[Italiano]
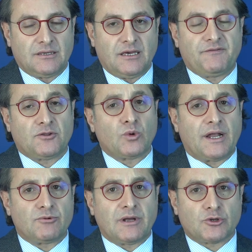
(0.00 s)

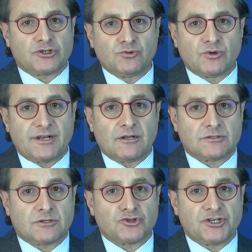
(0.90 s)
Effettuare una procedura nel
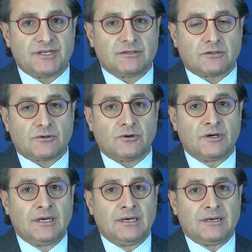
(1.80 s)
nostro
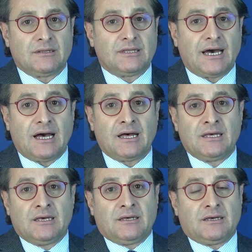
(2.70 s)
centro
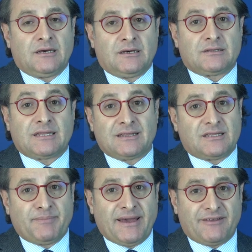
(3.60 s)
da eh,
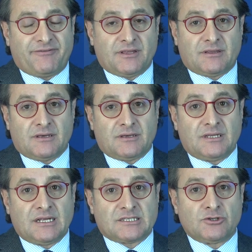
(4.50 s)
tanti benefit,
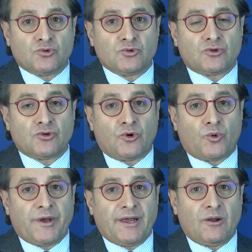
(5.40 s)
innanzitutto
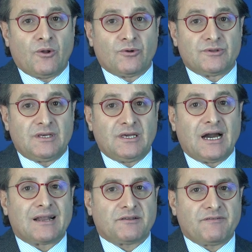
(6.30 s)
quello di
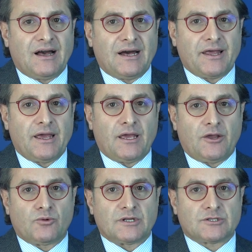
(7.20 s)
arrivare
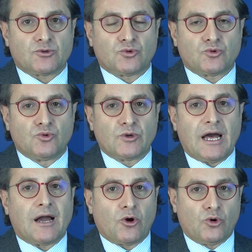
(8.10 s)
in una struttura